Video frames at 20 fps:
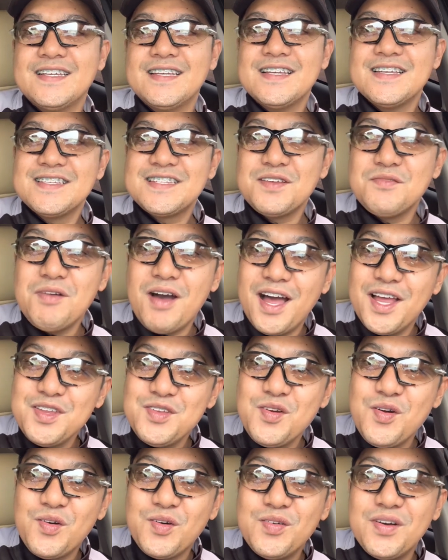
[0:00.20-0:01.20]
Samahan
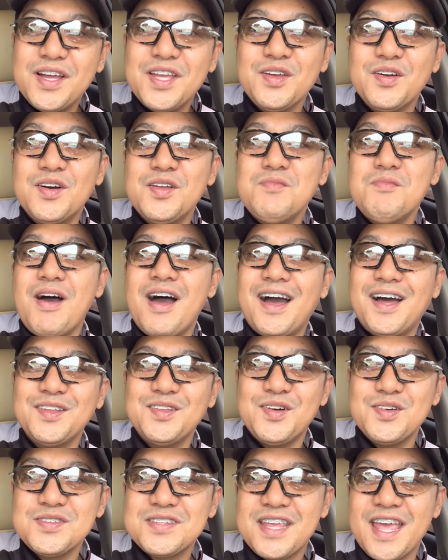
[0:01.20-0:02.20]
nyo ako ngayon mga
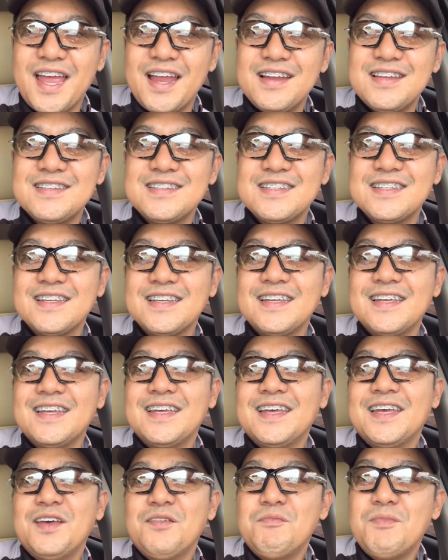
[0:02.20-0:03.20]
kadong scares.
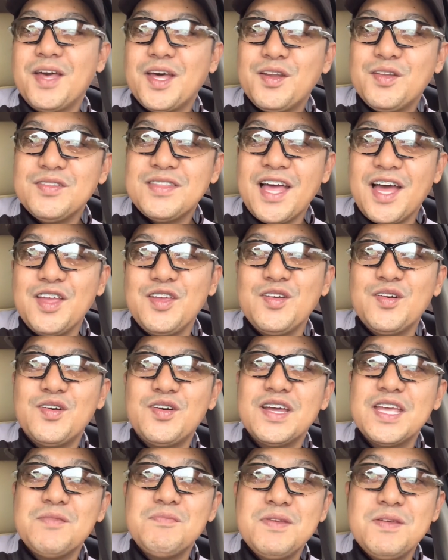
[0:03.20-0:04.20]
Meron tayong
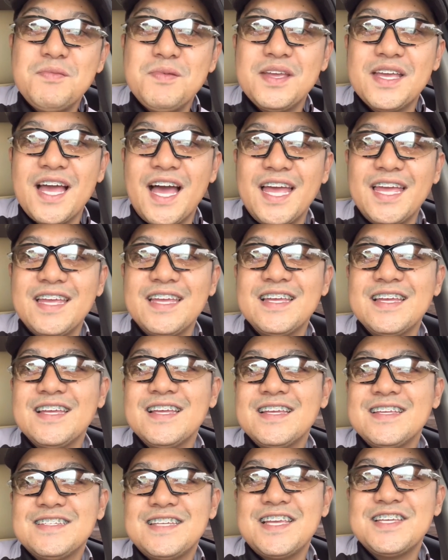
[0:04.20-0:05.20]
ibibigay
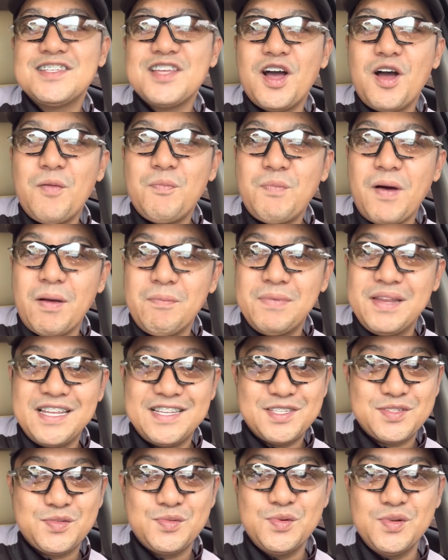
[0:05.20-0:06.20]
sa isang public
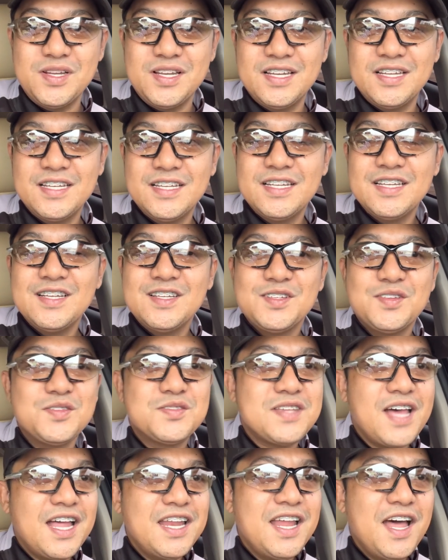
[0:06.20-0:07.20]
school. So
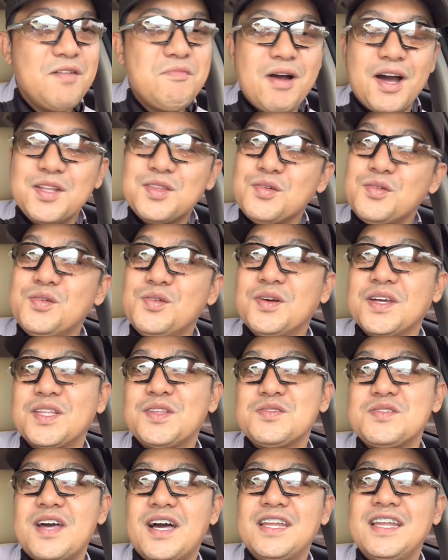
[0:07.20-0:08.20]
sana makatulong ito
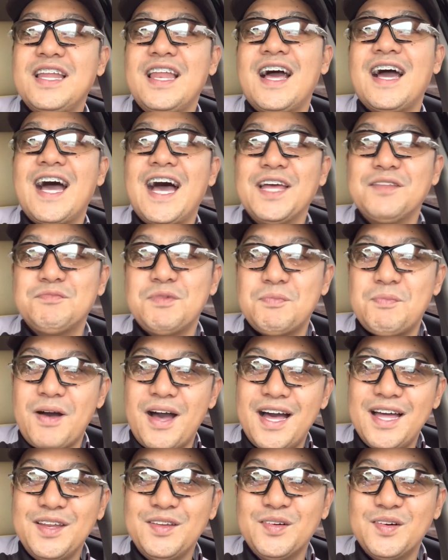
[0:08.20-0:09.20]
sa kanila kahit
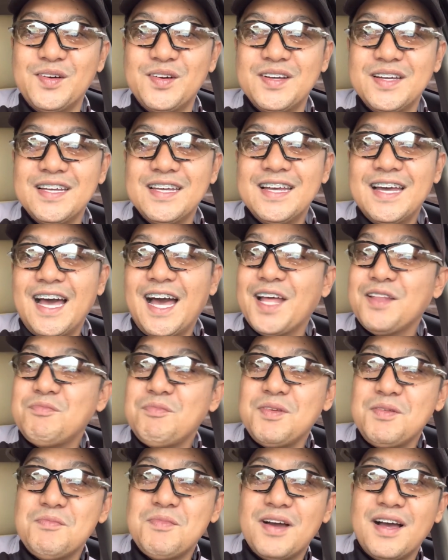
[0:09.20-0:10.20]
papaano at
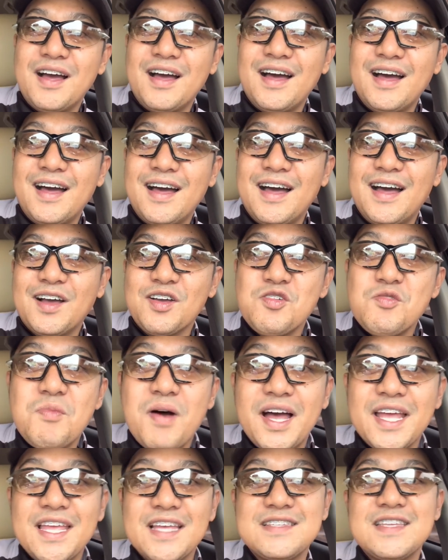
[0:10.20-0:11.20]
may mga
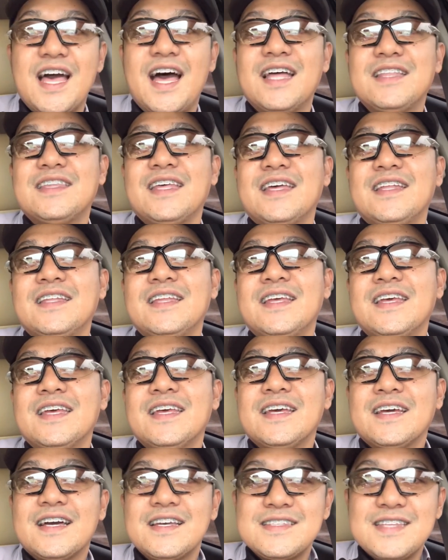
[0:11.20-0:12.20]
gumaya sa atin
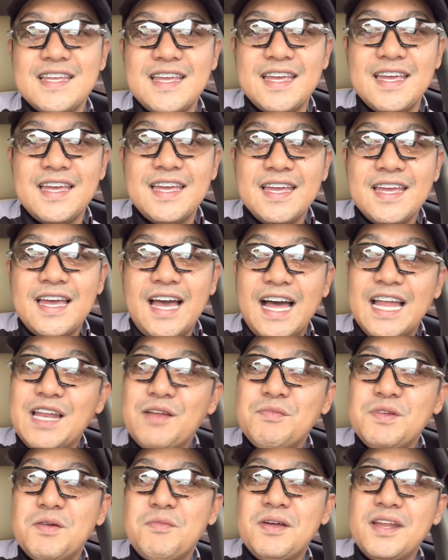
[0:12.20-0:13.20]
kasi
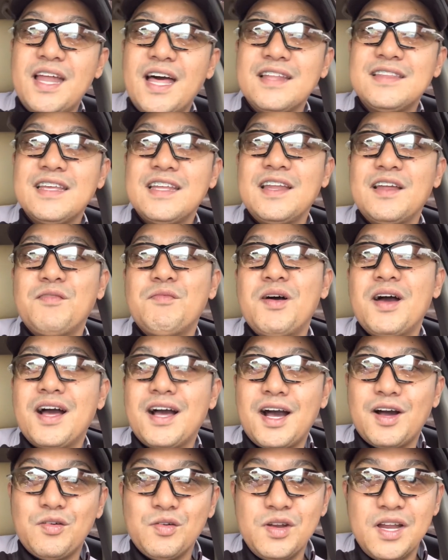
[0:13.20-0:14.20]
alam naman natin ang mga
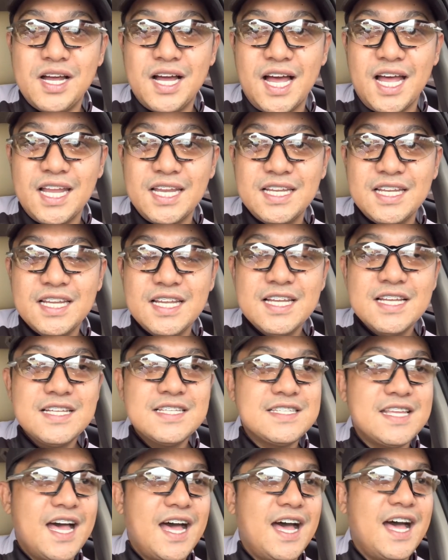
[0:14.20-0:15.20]
kakulangan
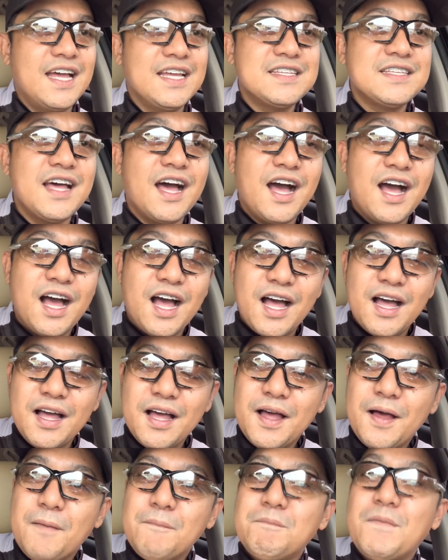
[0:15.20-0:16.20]
sa isang
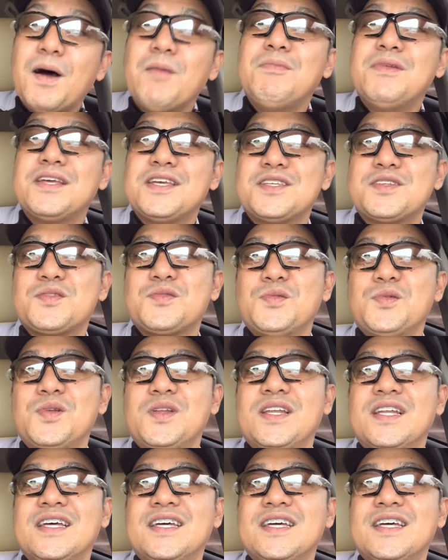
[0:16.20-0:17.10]
public school.